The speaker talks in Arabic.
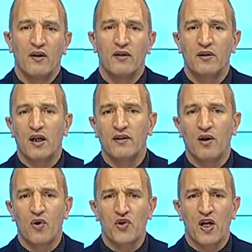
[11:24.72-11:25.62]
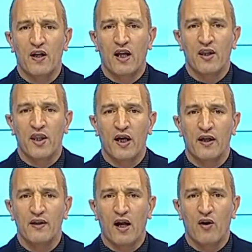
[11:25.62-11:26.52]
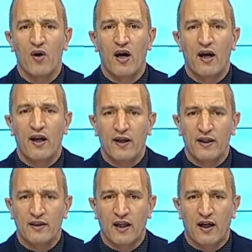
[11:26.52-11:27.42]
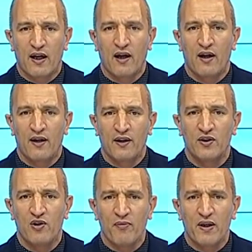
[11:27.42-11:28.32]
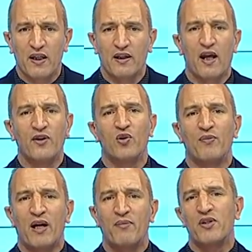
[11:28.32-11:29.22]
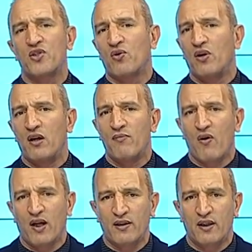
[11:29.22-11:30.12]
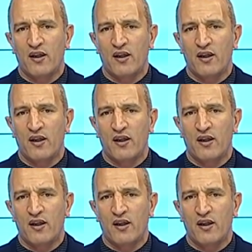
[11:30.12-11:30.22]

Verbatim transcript: تتوجه الأنظار نحو الإدارة التي يمكن أن تبرمج كل المواعيد